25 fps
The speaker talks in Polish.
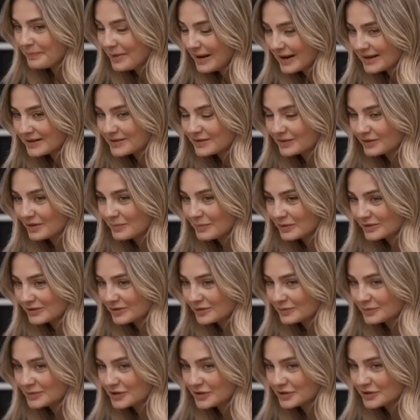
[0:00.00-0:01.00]
Bardzo to
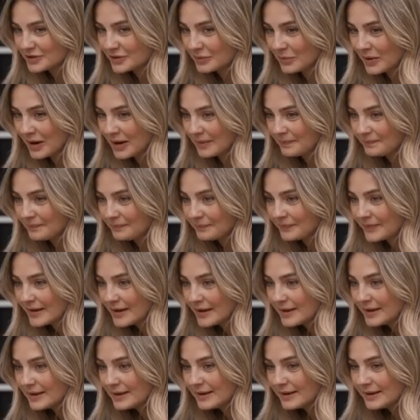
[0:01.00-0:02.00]
mocno przeżyłam.
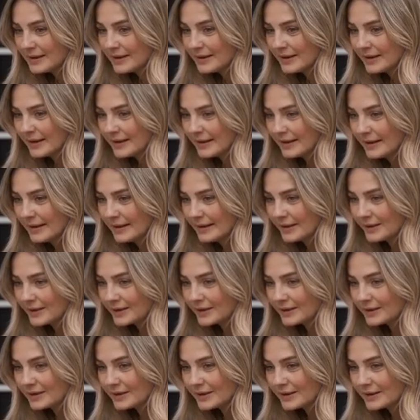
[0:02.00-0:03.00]

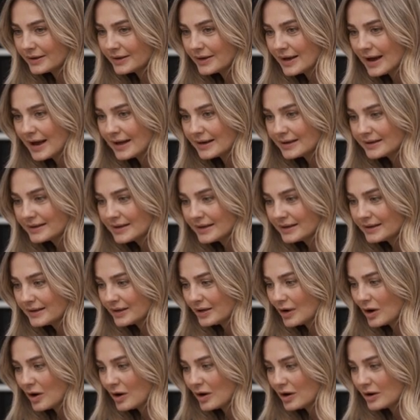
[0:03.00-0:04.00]
E, ale kiedy